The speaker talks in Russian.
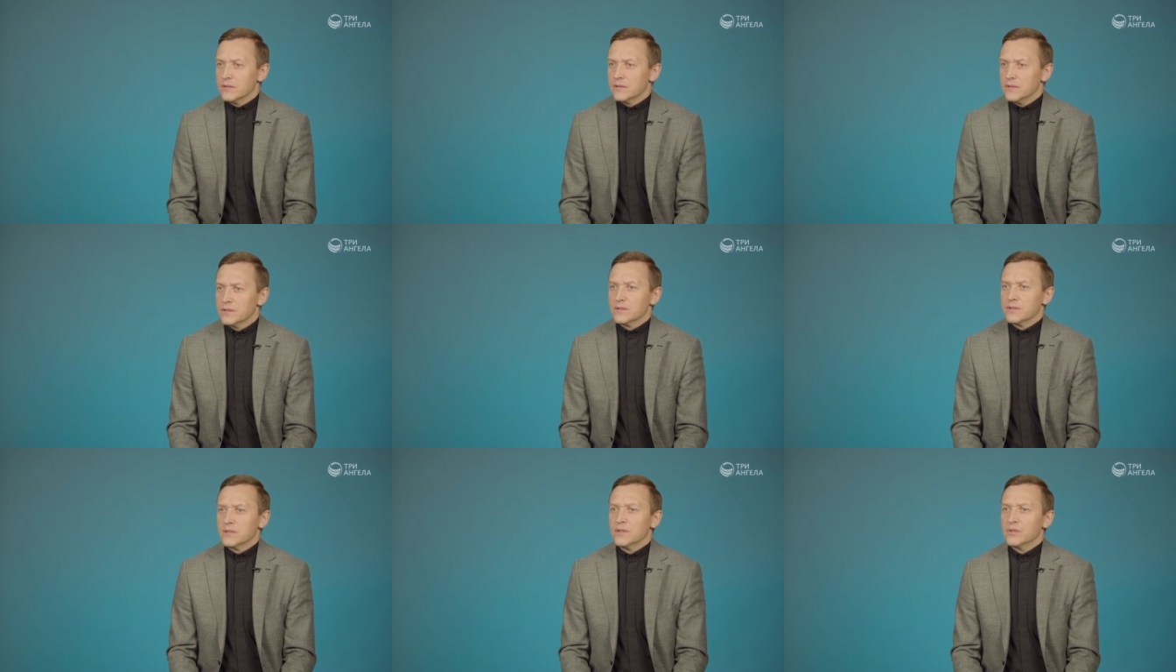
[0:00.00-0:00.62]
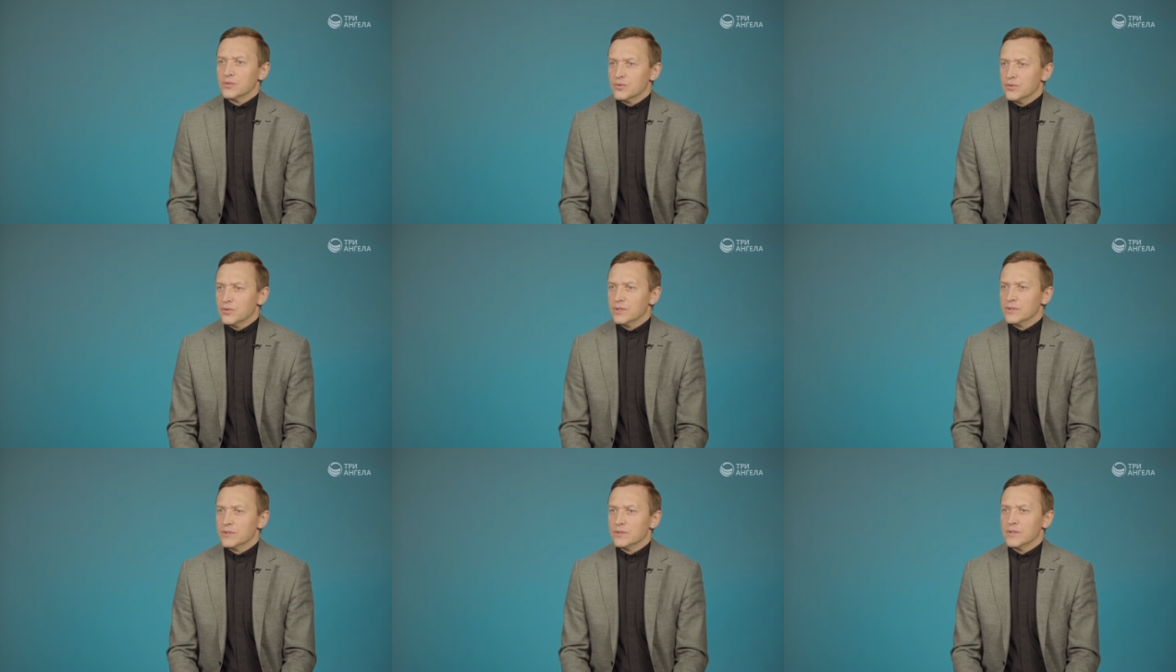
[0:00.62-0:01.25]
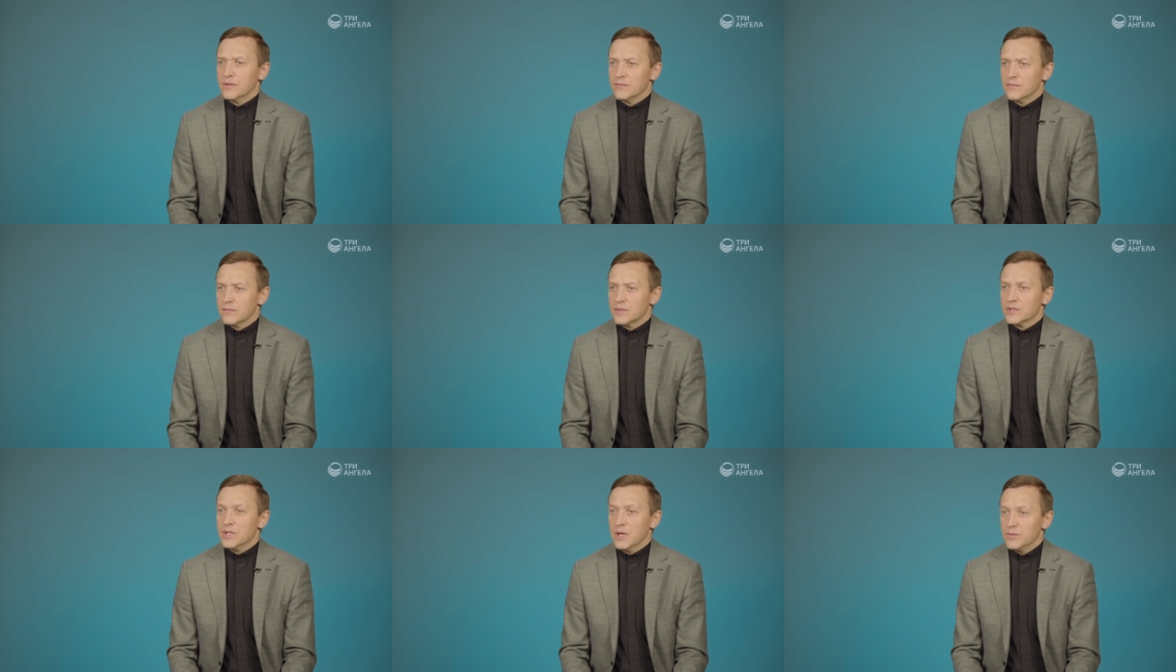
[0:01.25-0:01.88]
где-то согрешу, где-то там
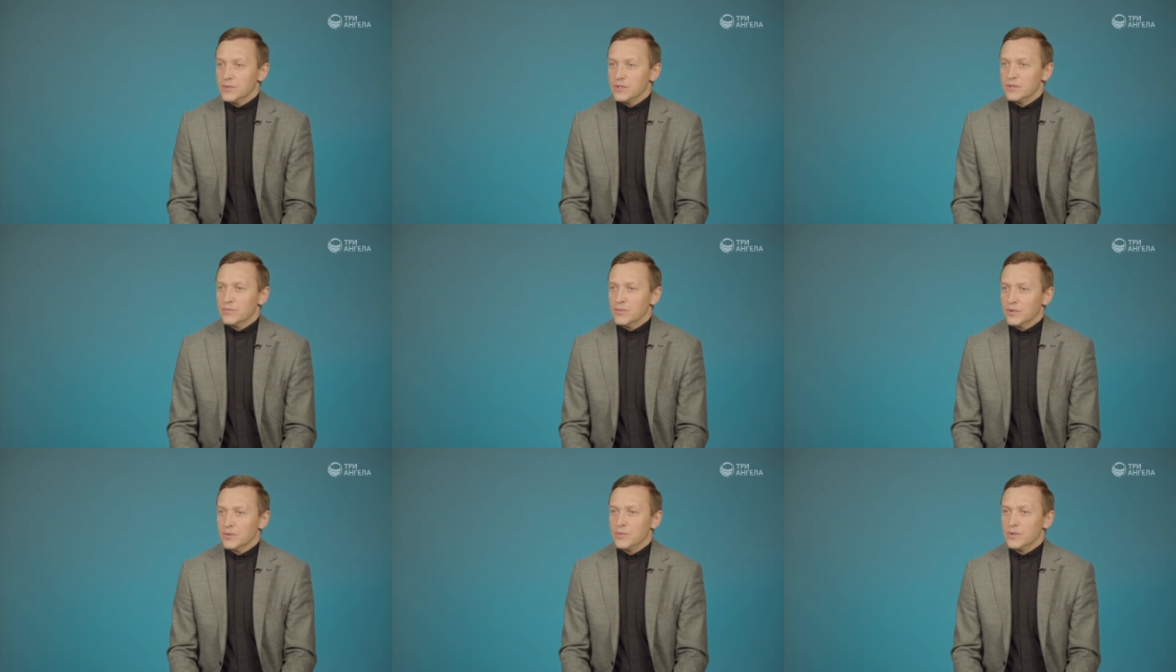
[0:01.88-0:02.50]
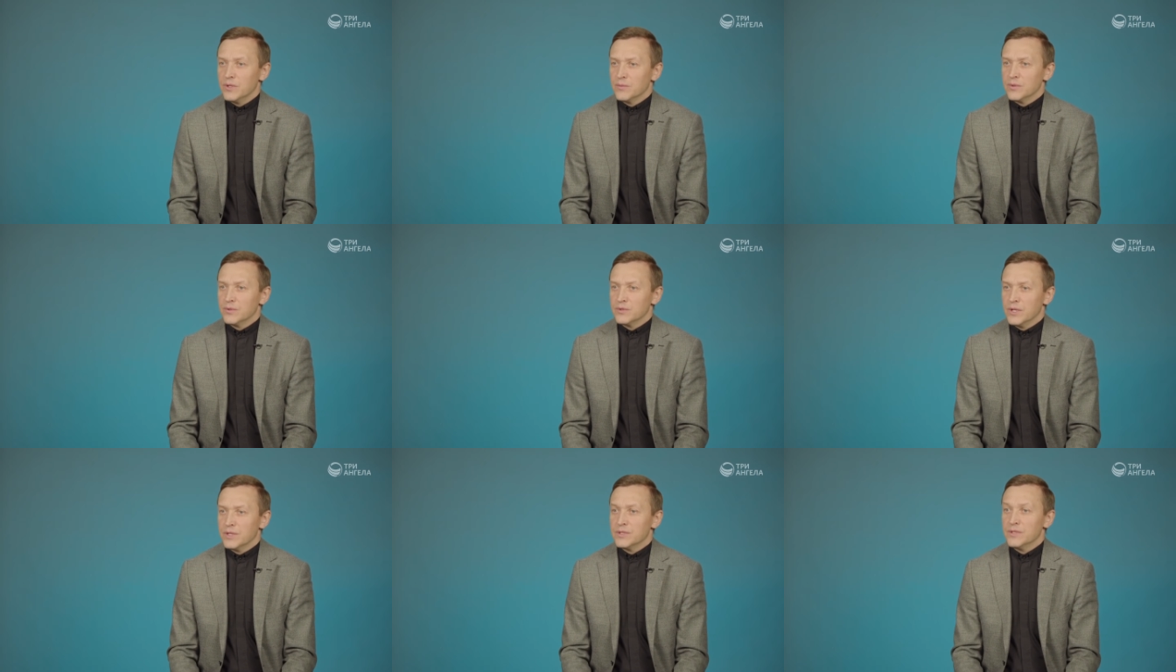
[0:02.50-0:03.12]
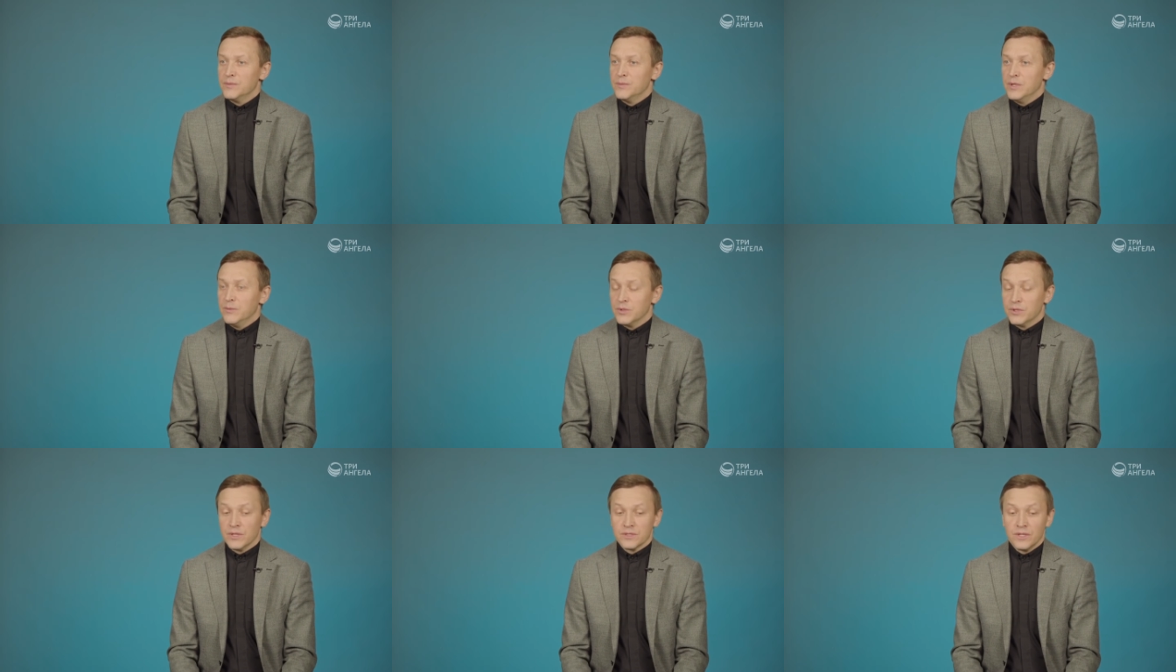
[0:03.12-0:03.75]
сдамся, и Бог меня, получается, не
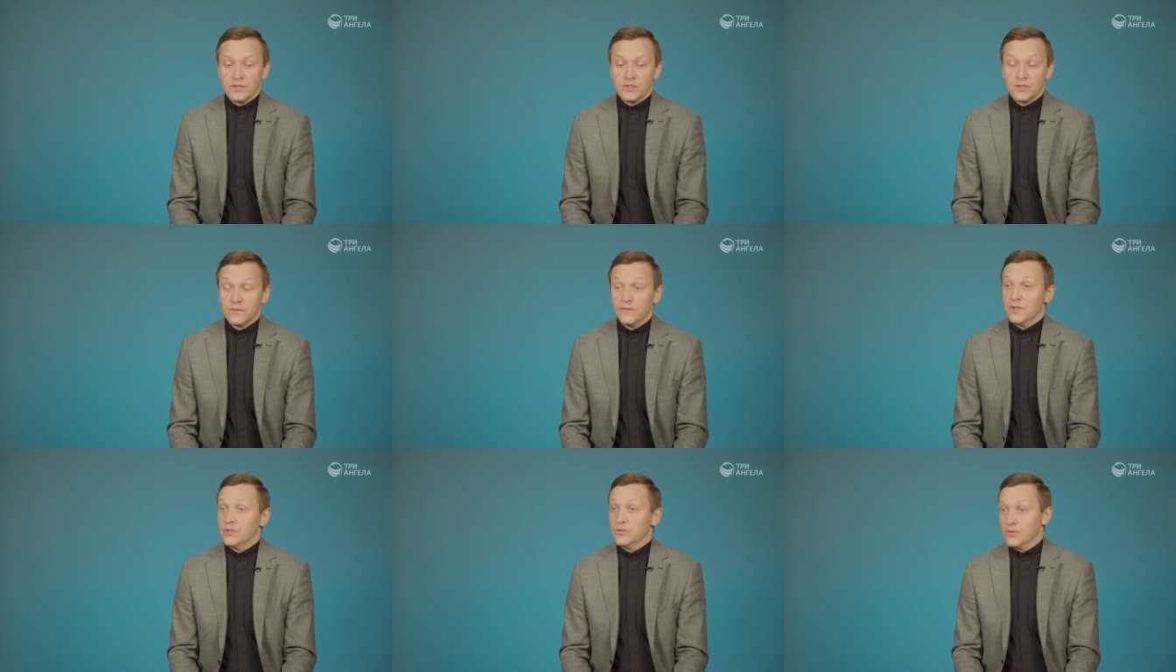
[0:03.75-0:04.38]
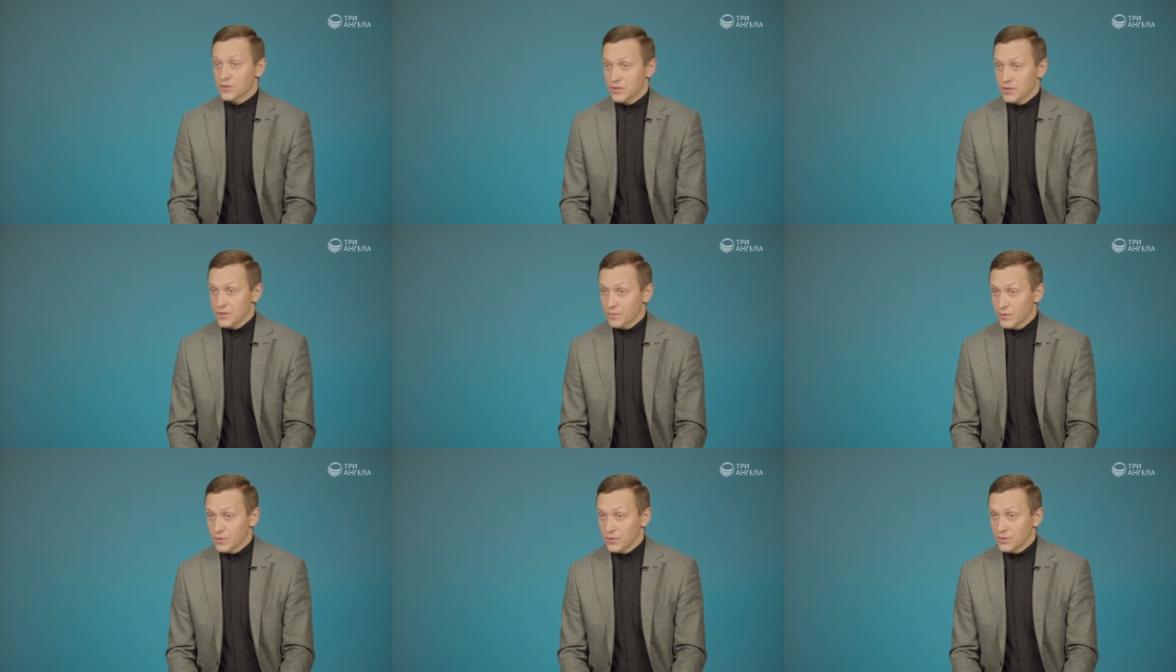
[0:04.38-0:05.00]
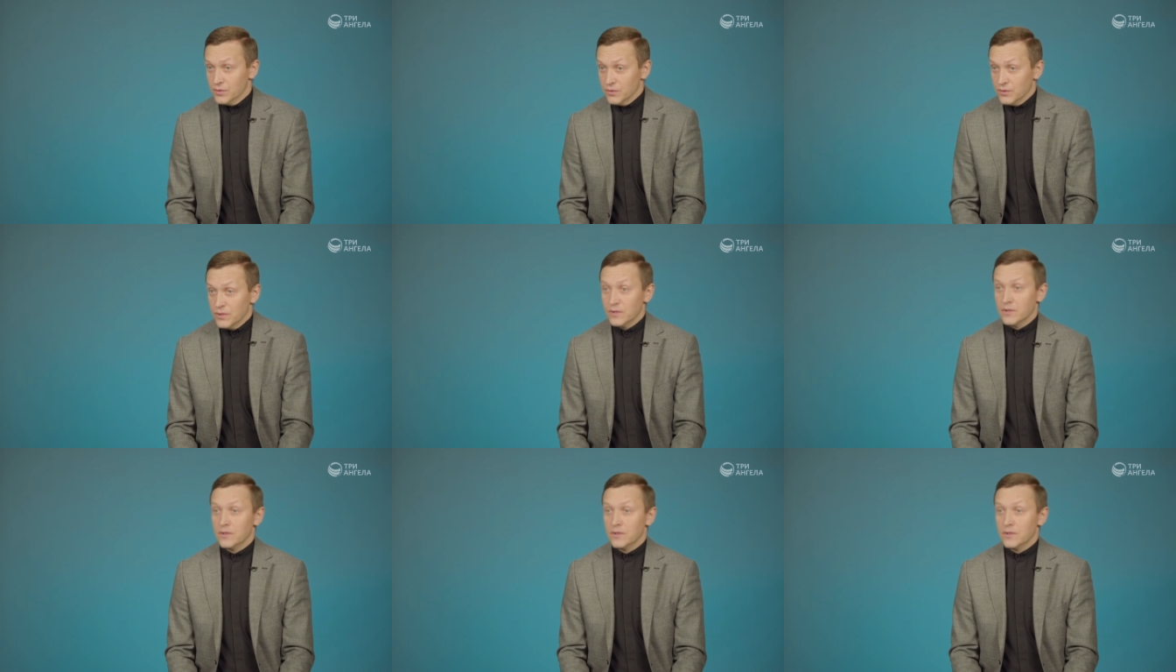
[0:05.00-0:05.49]
примет, а значит, и вечную жизнь не получу,